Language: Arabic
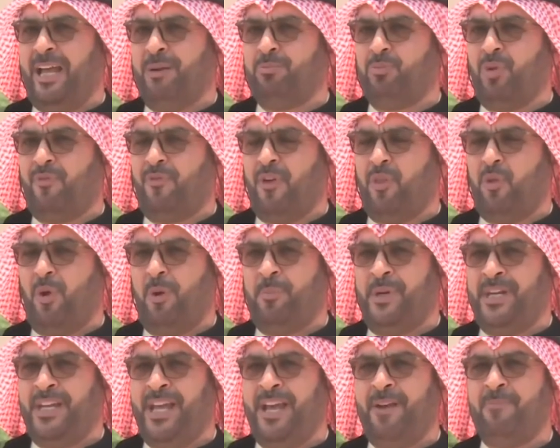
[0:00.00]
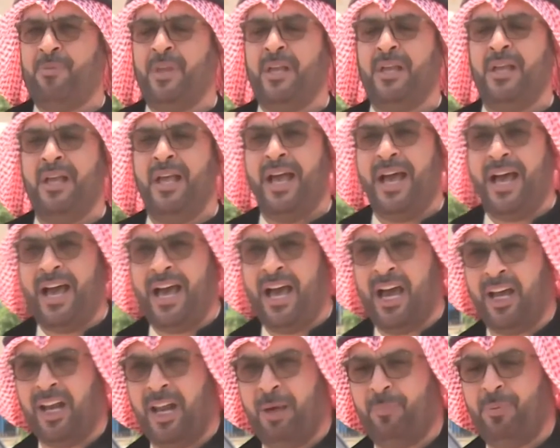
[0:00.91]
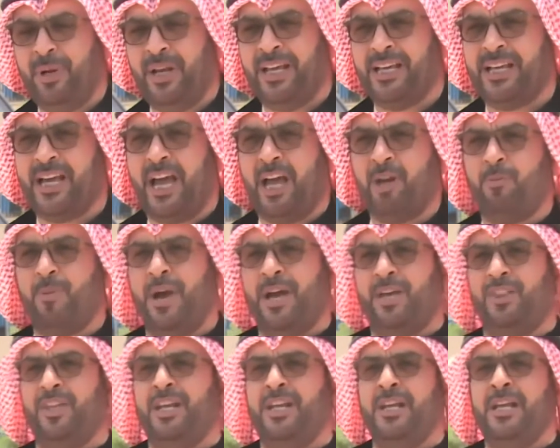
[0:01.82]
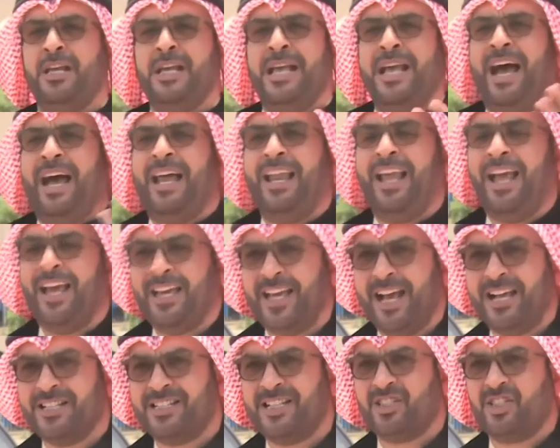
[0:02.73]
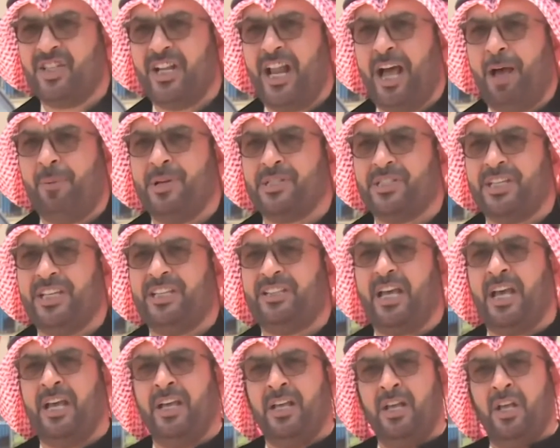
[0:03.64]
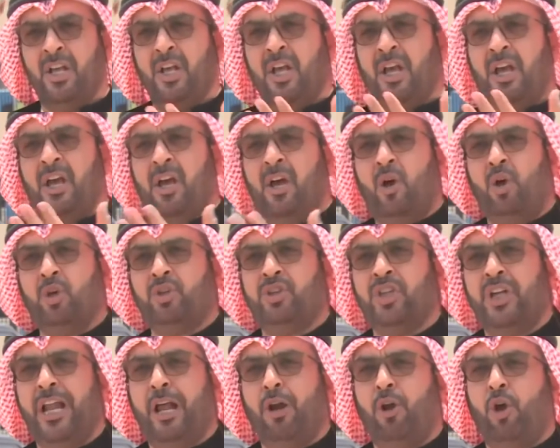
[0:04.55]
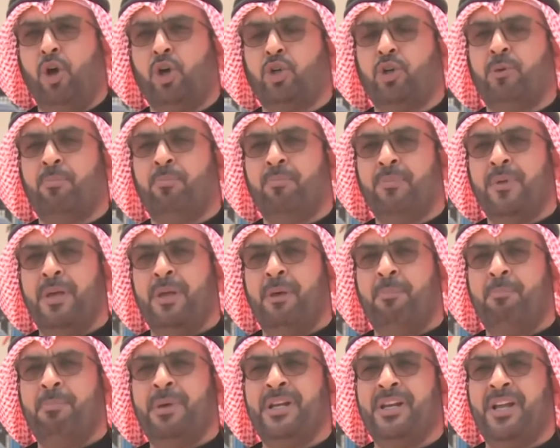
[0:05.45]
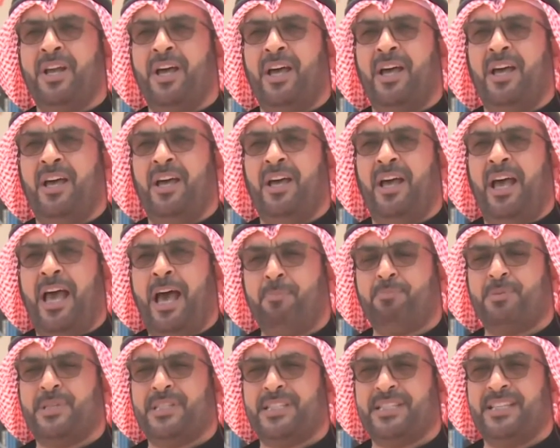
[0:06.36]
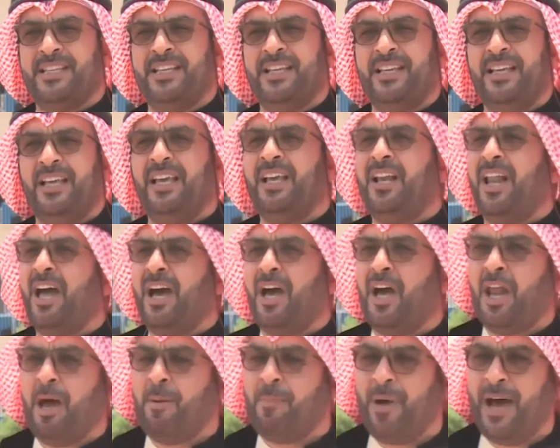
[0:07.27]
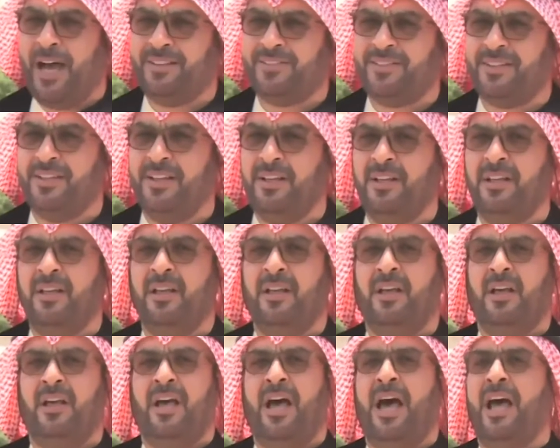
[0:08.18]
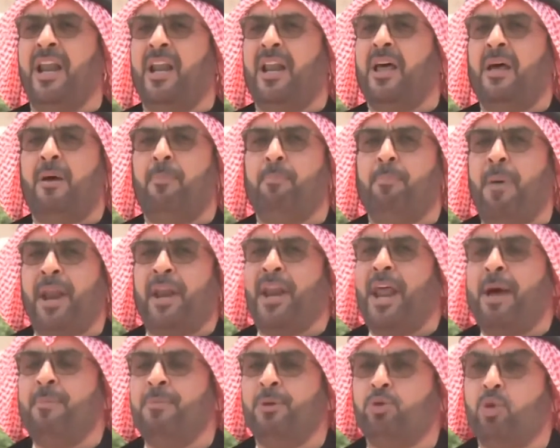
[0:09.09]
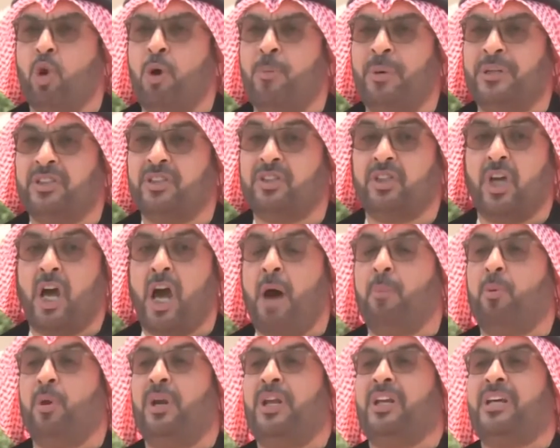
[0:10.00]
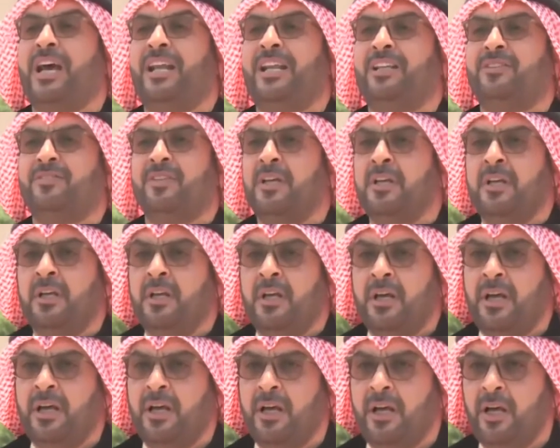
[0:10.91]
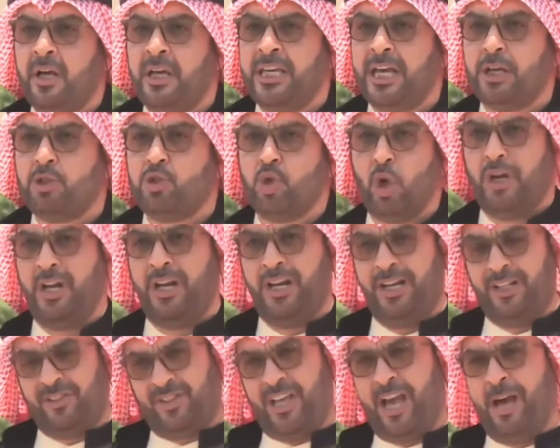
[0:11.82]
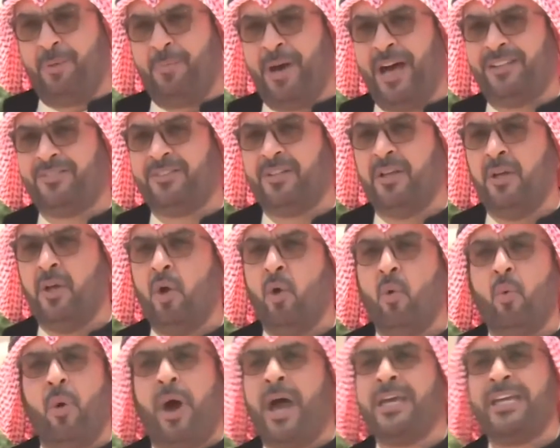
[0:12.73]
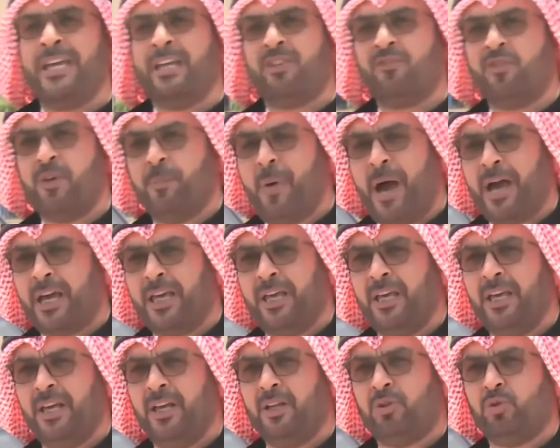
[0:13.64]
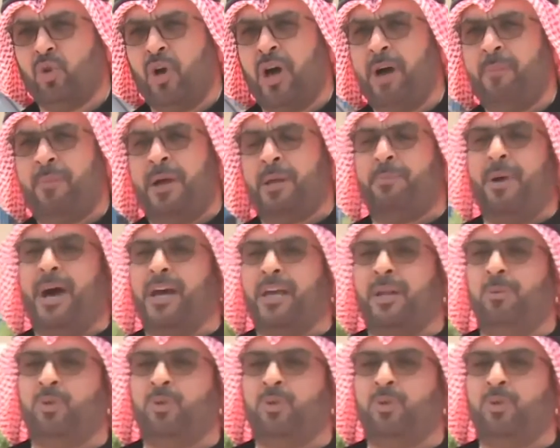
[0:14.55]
الحمد والفضل منه أغلب اللي كانوا ماخذين على حيازة سلاح بسيطة عدل الحكم من حبس إلى غرامات برأ من تهمة التخابر اللي كانت آه، هي جل الاتهامات وأيد في باقي التهم عن باقي